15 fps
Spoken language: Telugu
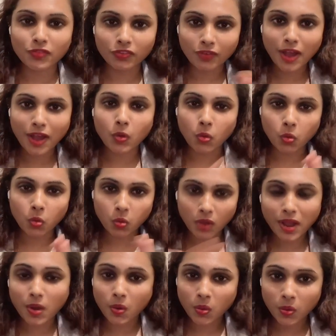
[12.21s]
వావ్
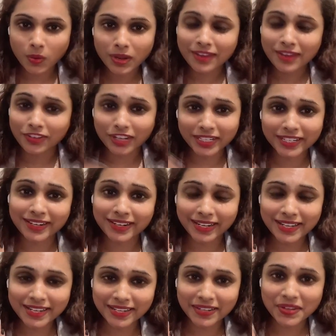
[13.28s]
వావ్ వాట్ ఎన్
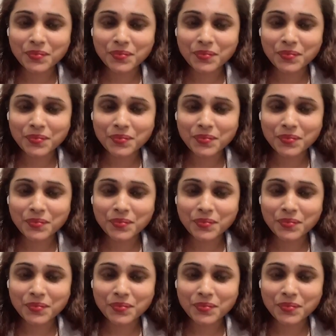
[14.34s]
ఐడియా